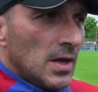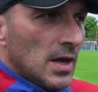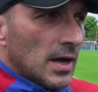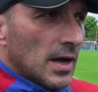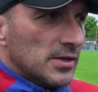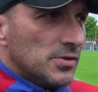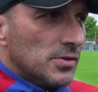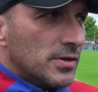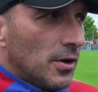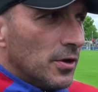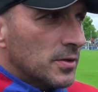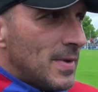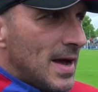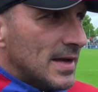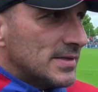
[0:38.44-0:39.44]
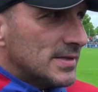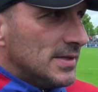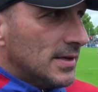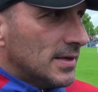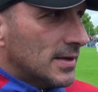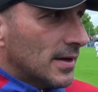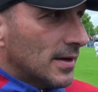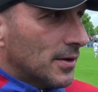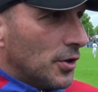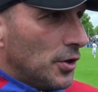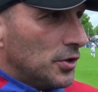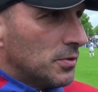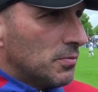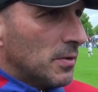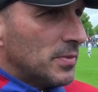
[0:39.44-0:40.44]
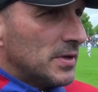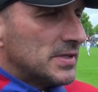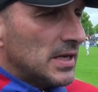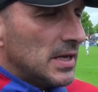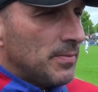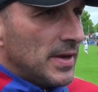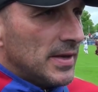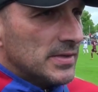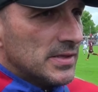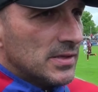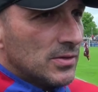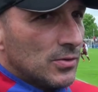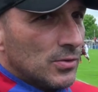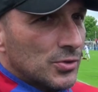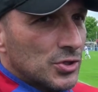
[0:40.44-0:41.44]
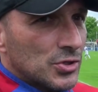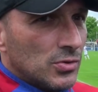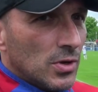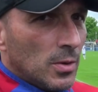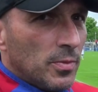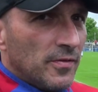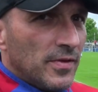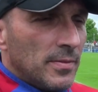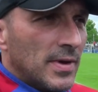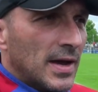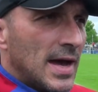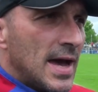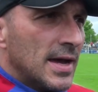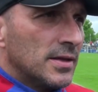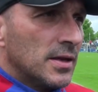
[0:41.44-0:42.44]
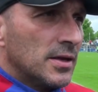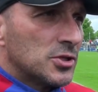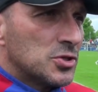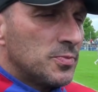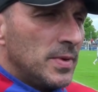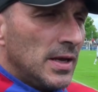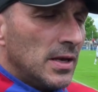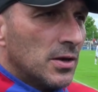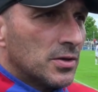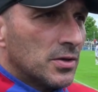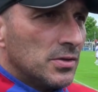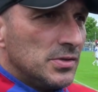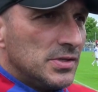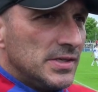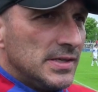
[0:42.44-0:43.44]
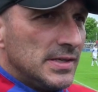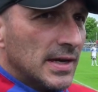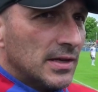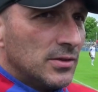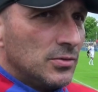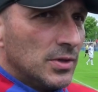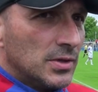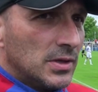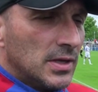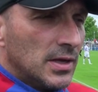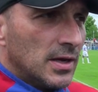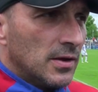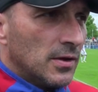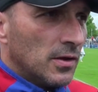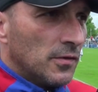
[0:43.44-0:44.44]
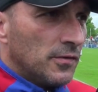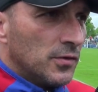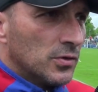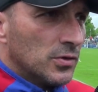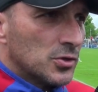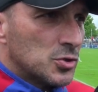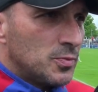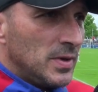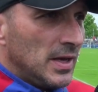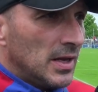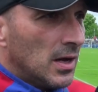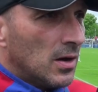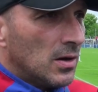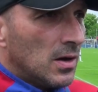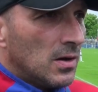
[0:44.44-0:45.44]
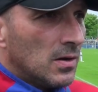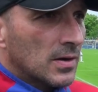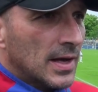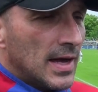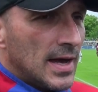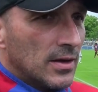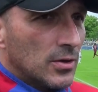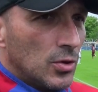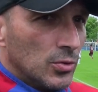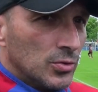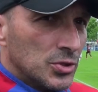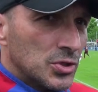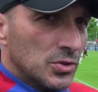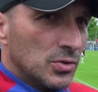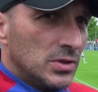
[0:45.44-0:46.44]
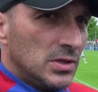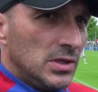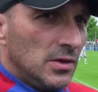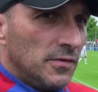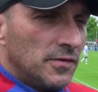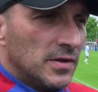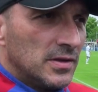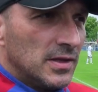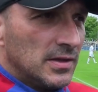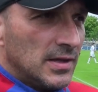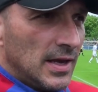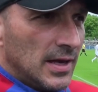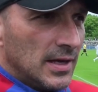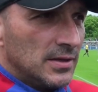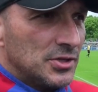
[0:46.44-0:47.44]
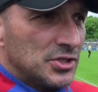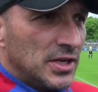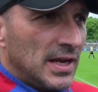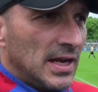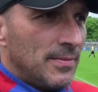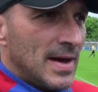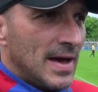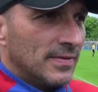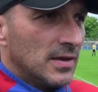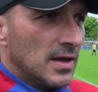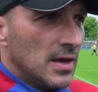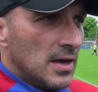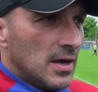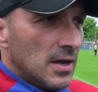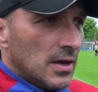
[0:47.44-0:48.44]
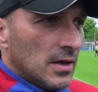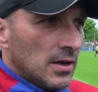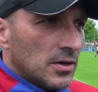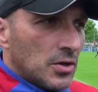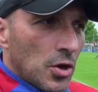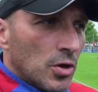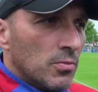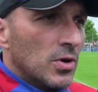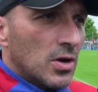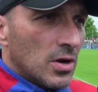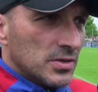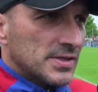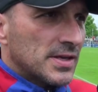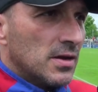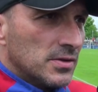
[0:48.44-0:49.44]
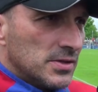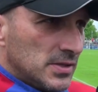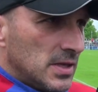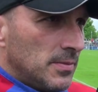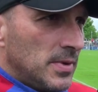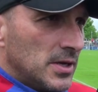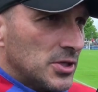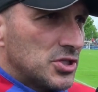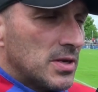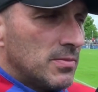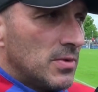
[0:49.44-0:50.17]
Resultatmäßig äh, könnte man ein bisschen besser durchstehen, aber wenn man rein das Spiel analysieren tut, äh, von der Spielanlage her, konstruktiv, äh, die technischen Elemente, gehören wir ganz klar zu den besten